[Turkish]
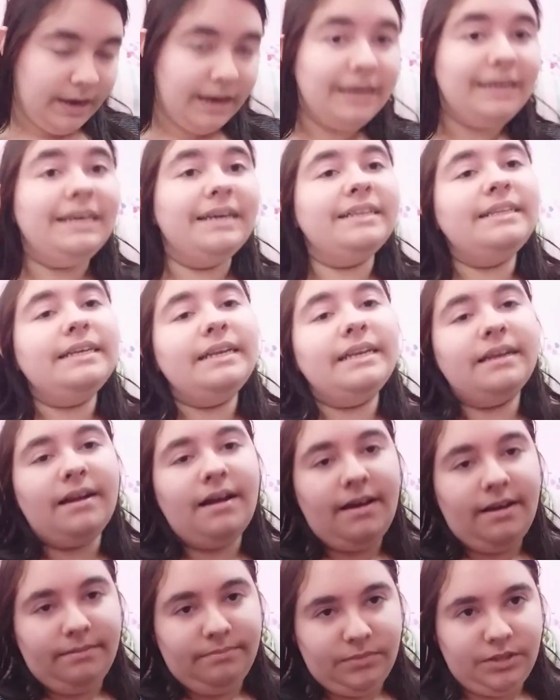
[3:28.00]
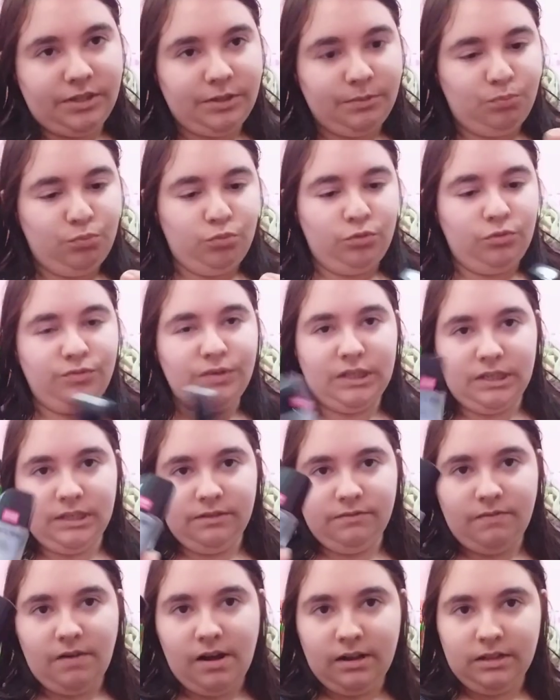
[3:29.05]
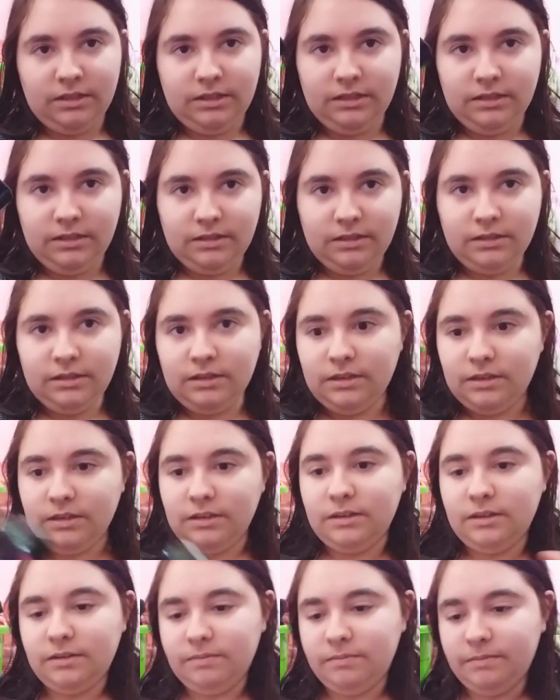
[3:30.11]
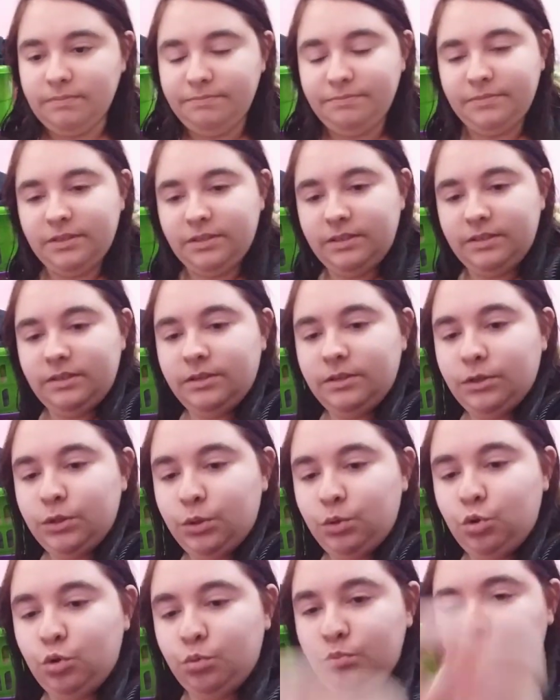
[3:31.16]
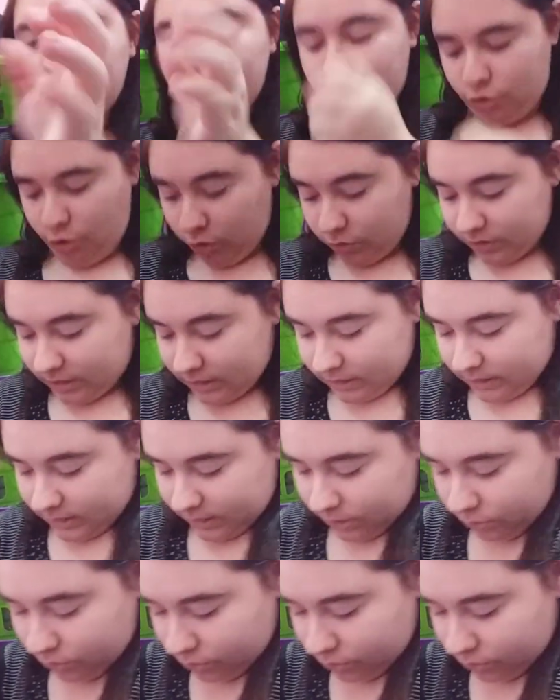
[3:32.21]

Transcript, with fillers: 7 liraymış bu Vetinwald'in e, gümüş tonlarındaki